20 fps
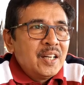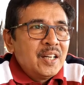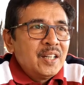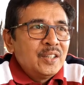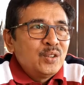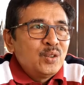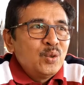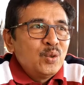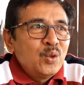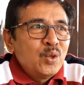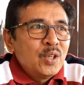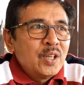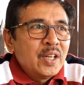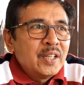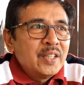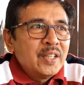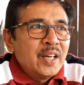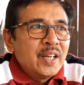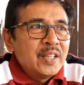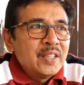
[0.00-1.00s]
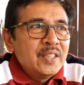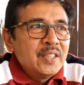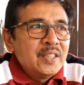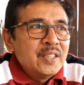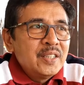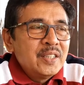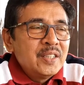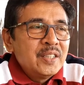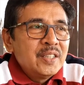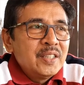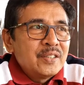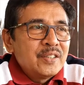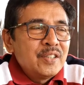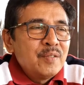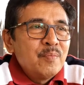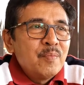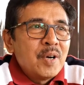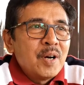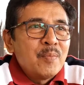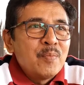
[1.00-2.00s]
keturunan dari
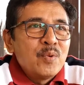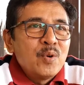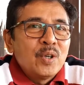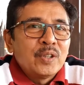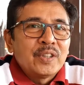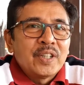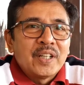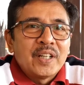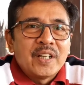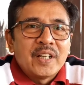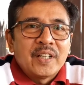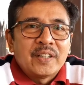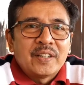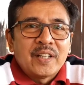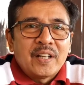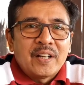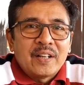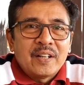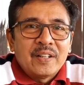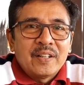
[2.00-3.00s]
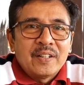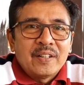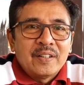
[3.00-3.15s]
Simabu Tanah Datar,